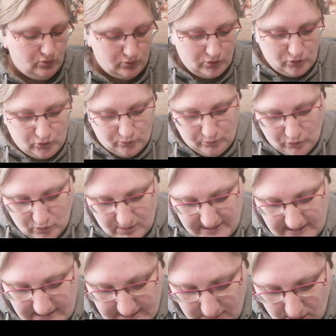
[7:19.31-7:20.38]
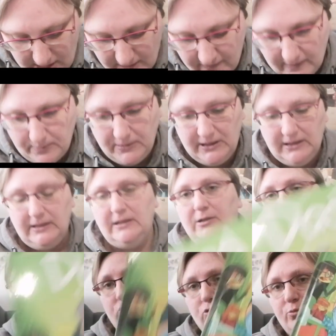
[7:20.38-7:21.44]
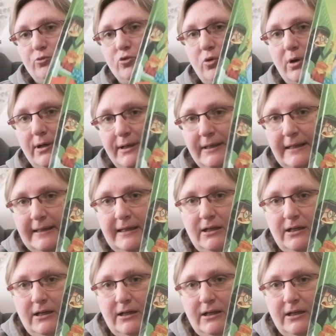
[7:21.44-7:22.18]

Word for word: Donc le tome 2, c'est Secret de famille et le tome 3,